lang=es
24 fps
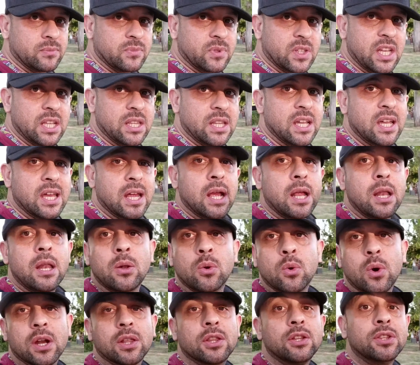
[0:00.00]
que tengan en el
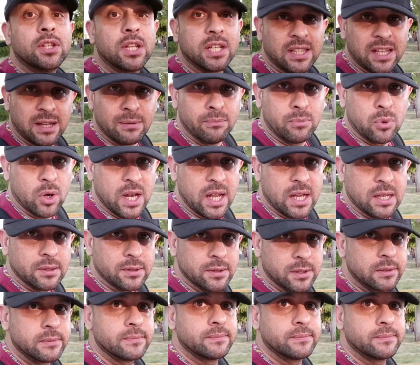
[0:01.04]
lugar donde están volando,